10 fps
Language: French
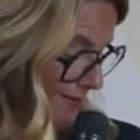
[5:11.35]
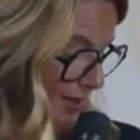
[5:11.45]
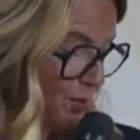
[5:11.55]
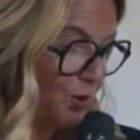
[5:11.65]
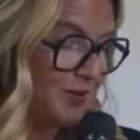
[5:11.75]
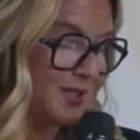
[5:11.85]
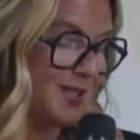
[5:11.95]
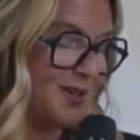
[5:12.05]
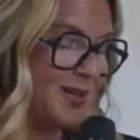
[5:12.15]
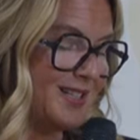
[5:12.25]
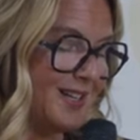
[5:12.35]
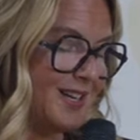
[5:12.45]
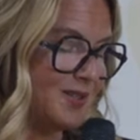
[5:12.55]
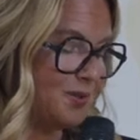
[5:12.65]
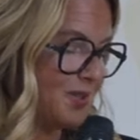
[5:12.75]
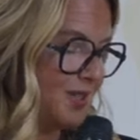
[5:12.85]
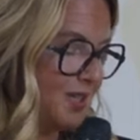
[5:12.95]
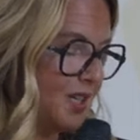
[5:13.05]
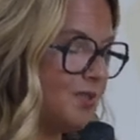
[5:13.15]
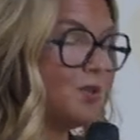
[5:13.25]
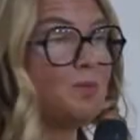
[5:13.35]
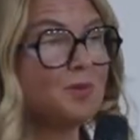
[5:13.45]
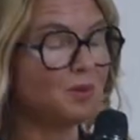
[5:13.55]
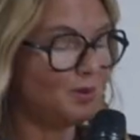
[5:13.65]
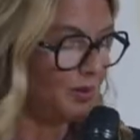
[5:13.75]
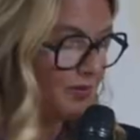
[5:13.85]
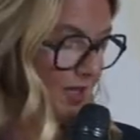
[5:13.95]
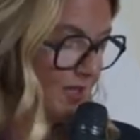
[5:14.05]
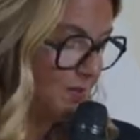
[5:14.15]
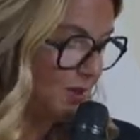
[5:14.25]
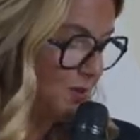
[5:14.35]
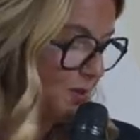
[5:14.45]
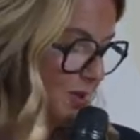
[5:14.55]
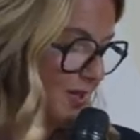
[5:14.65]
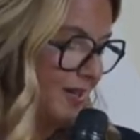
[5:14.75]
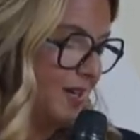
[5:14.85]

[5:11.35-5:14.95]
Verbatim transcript: les professionnels de la santé retombent dans leurs vieilles habitudes